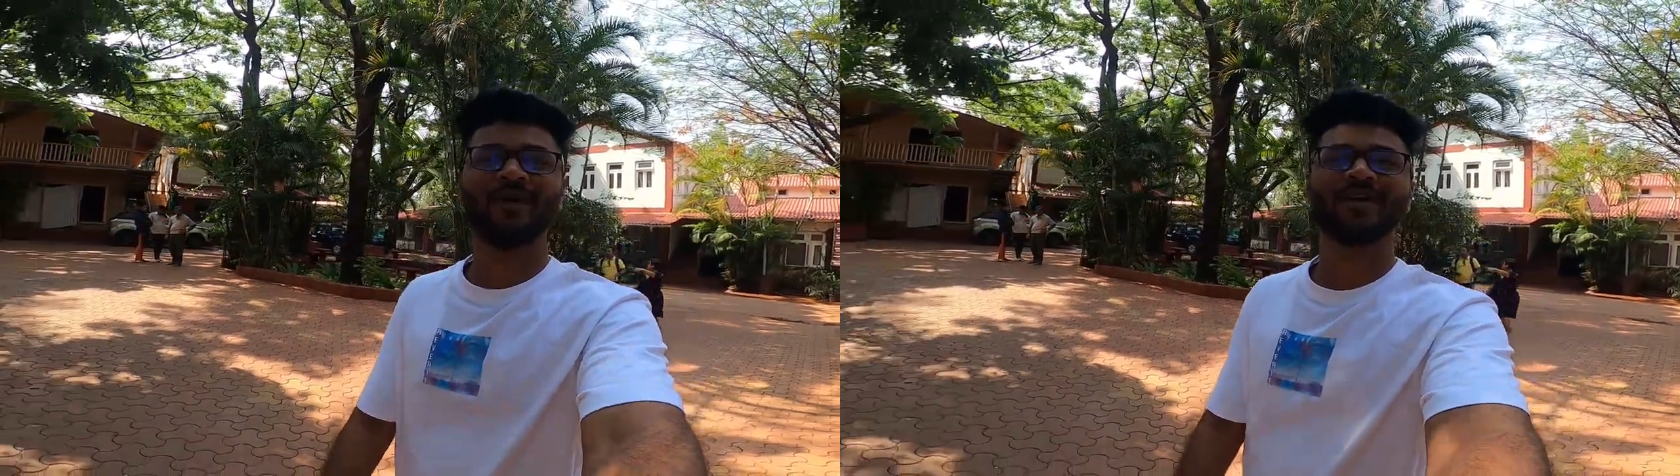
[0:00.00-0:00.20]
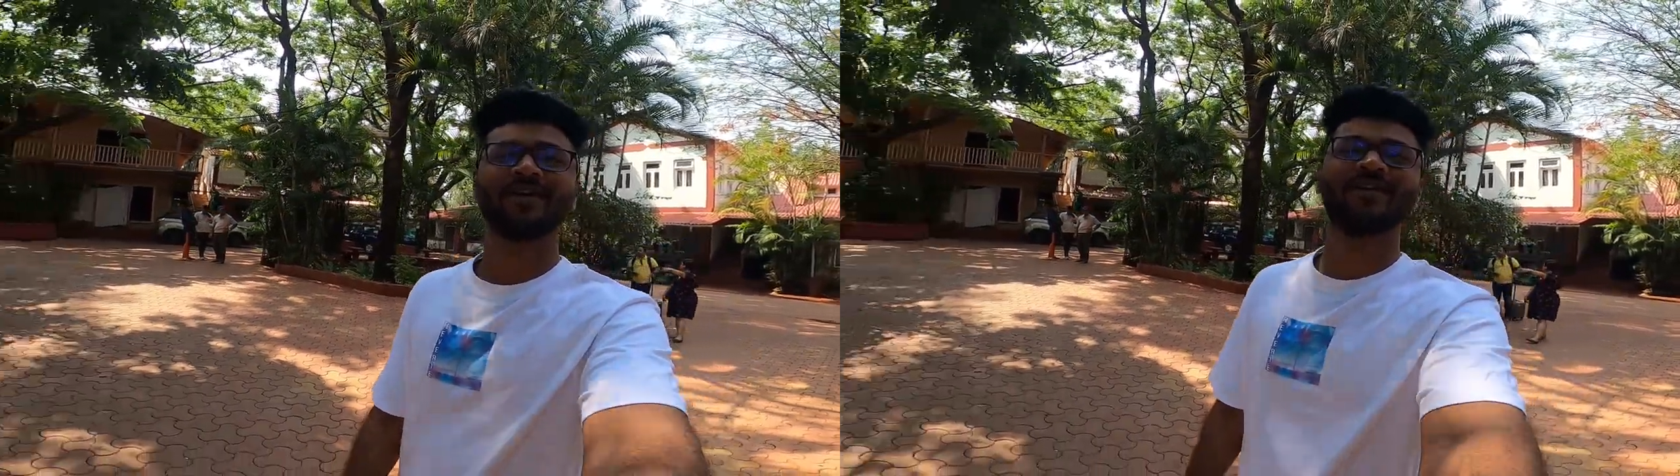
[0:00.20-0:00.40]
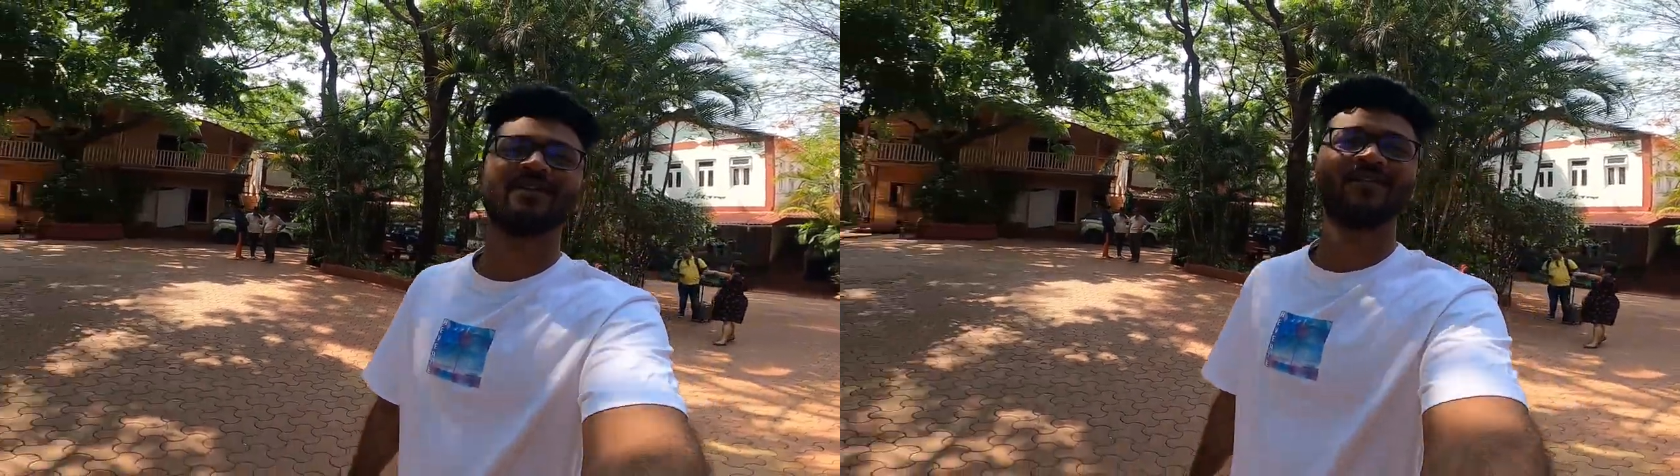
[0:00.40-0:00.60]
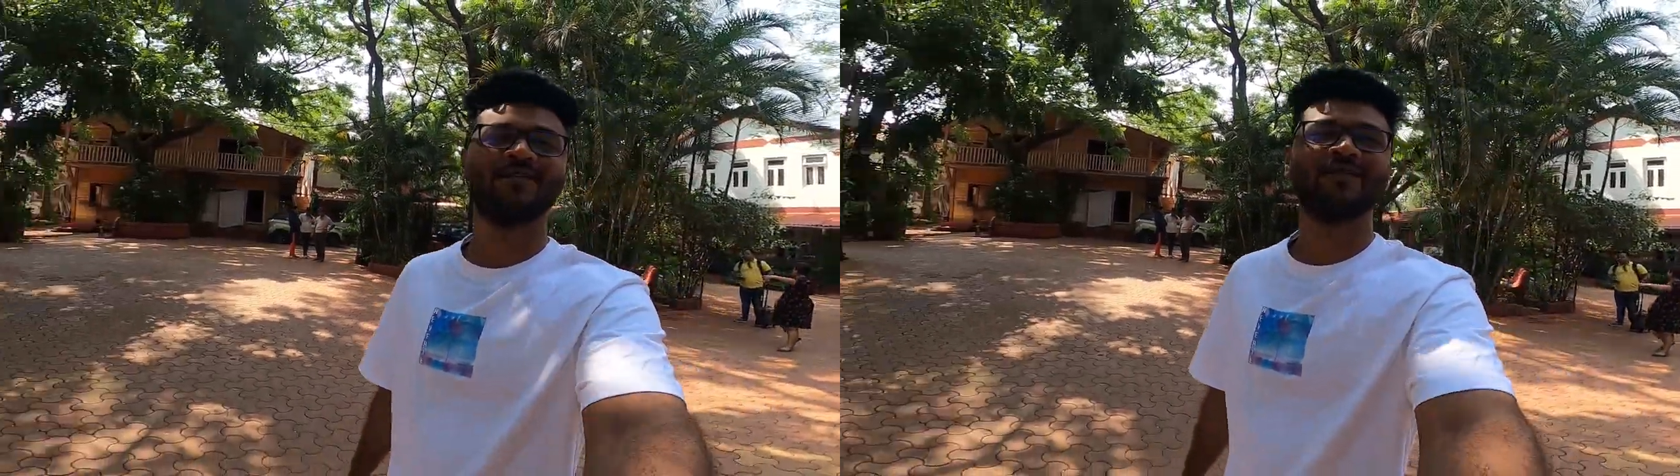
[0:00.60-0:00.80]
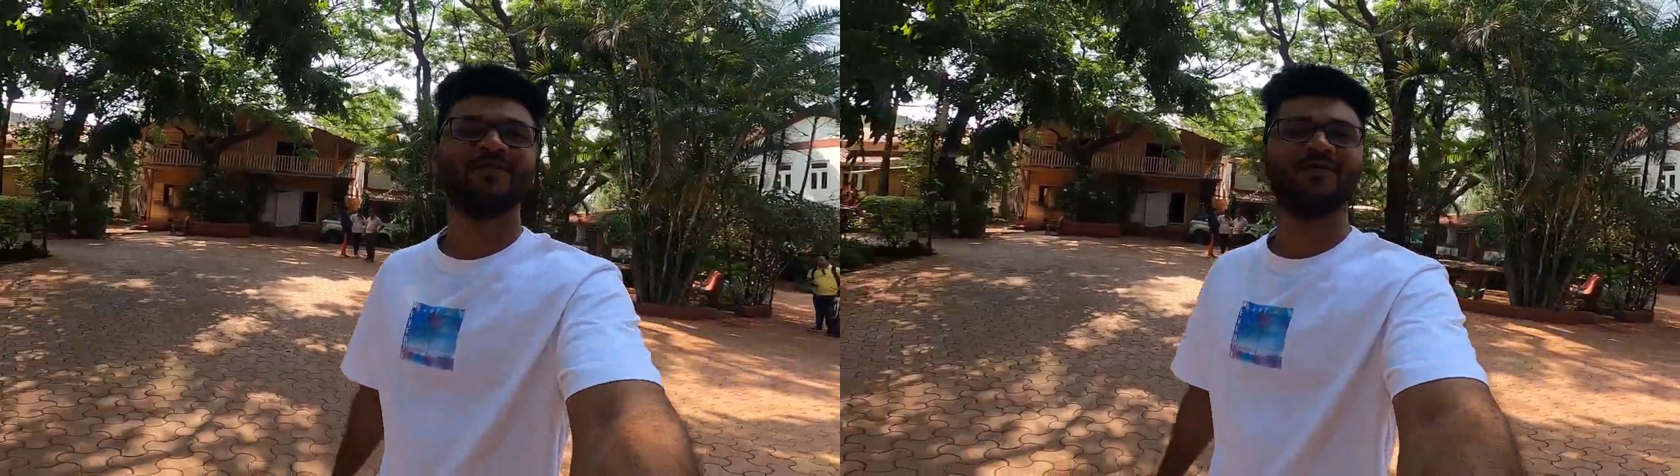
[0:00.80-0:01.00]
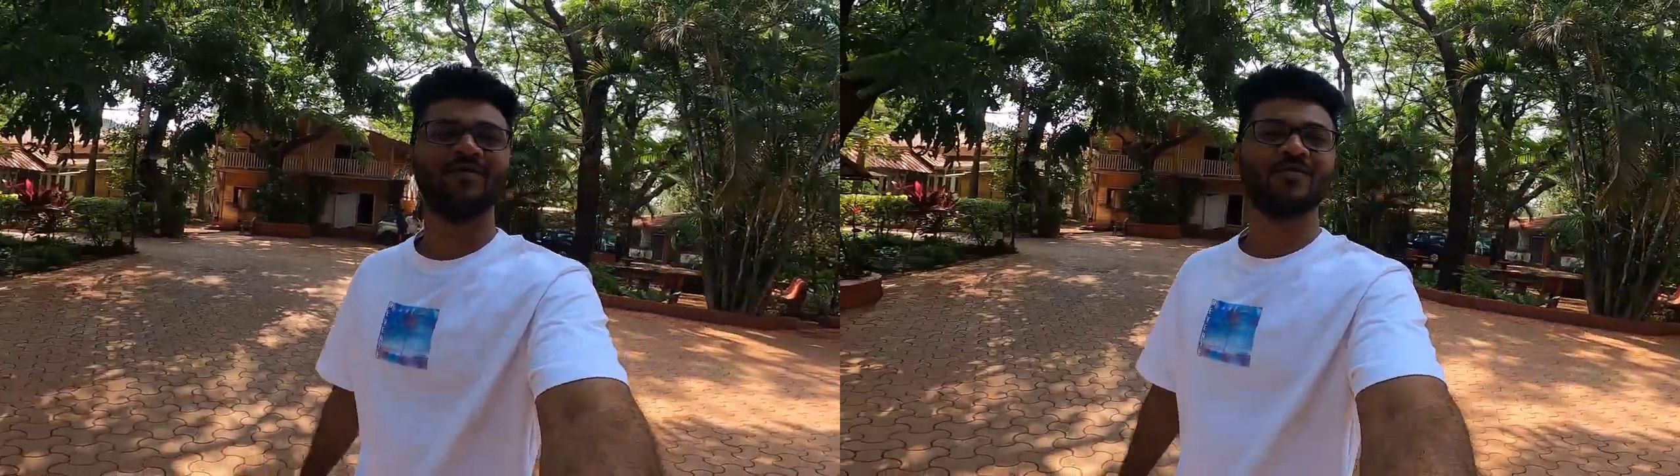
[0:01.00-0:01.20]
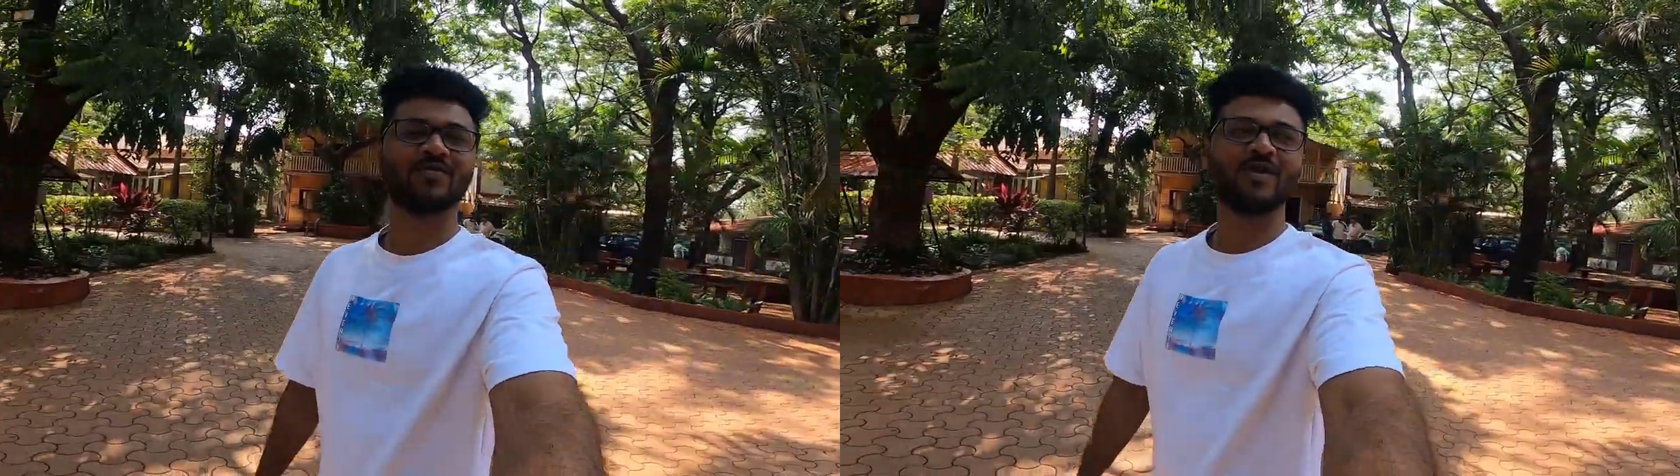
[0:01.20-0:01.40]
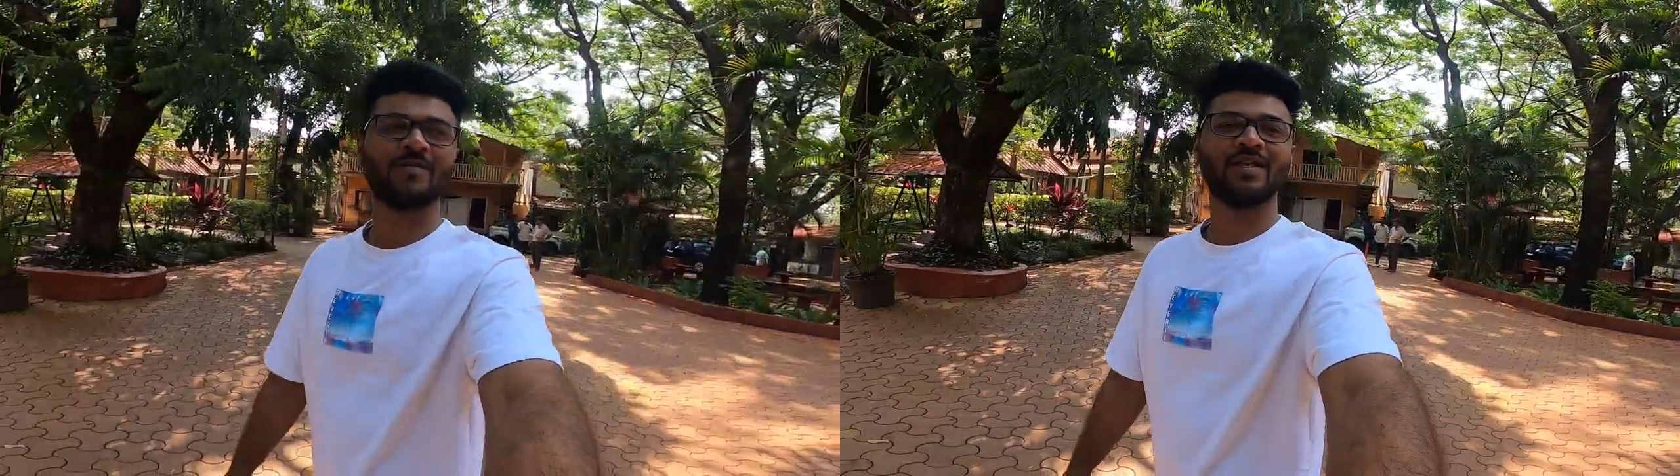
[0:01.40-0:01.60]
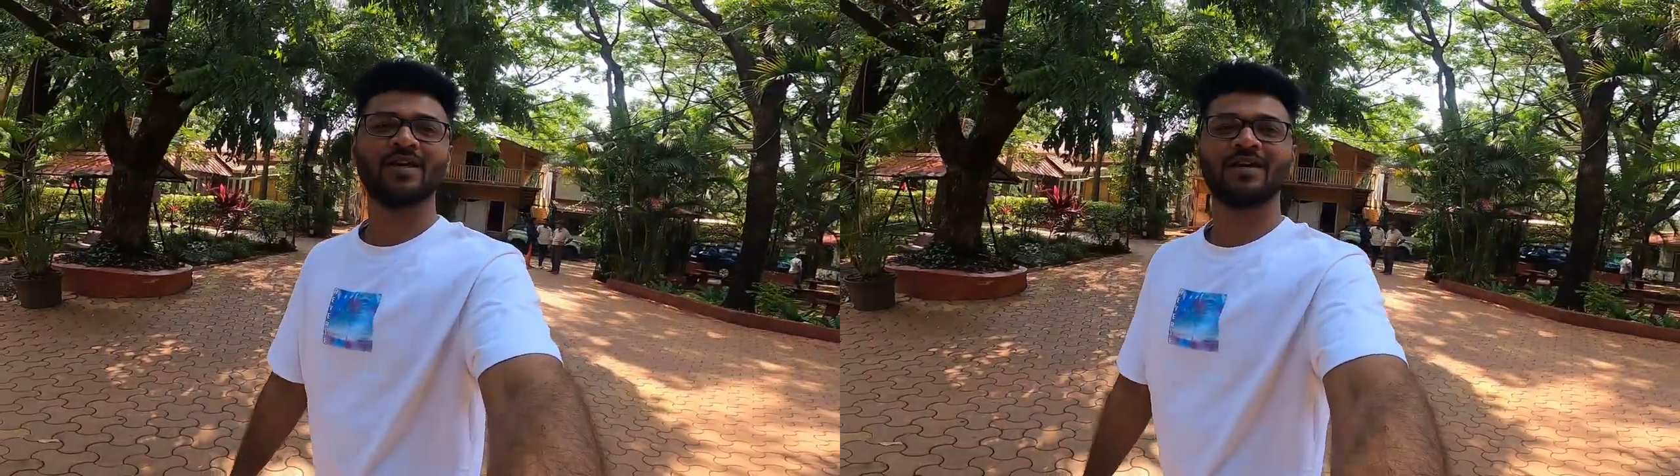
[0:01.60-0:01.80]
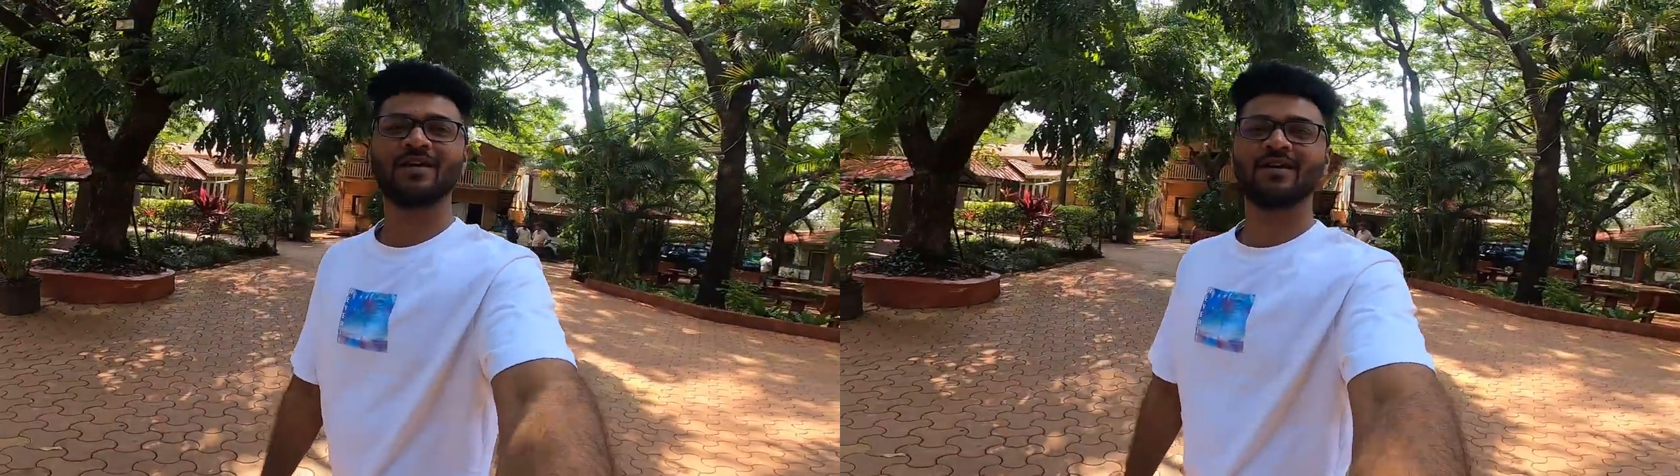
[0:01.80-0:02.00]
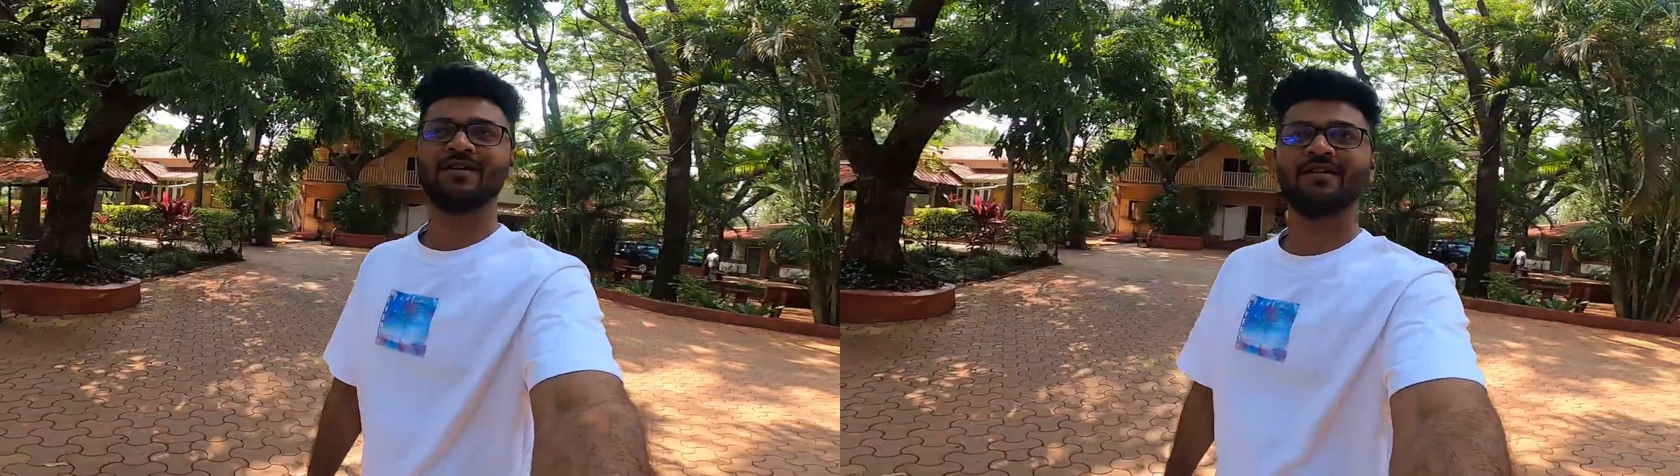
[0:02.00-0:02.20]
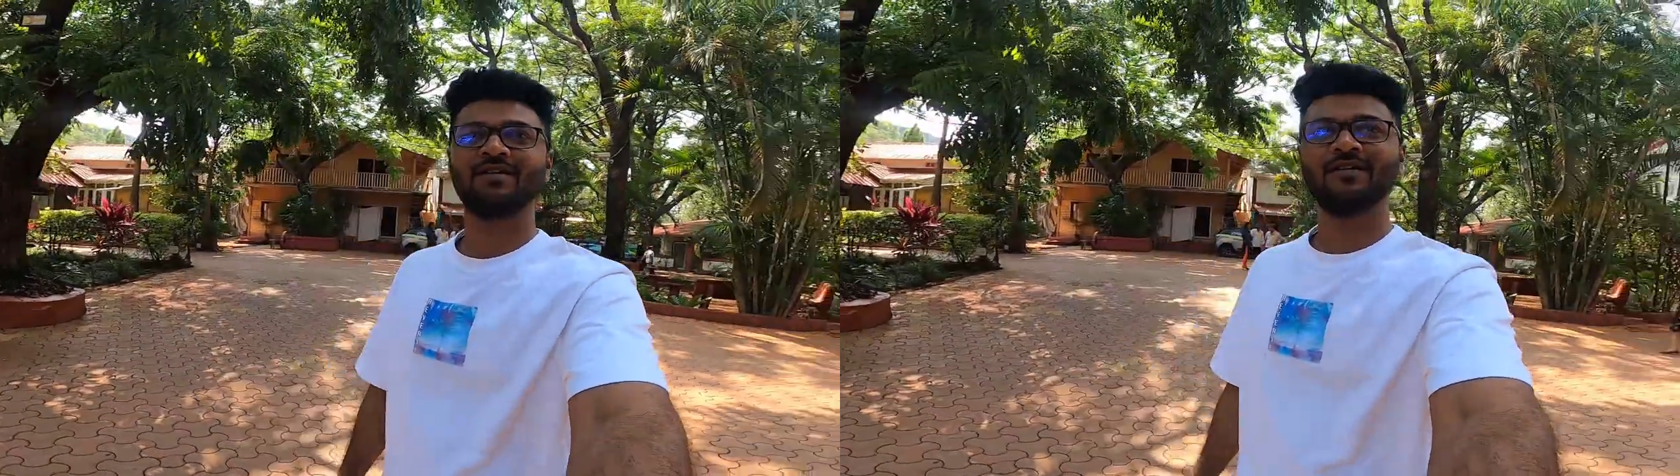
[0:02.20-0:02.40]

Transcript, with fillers: बाकी व्यूज़ तो आपने देखा रहेगा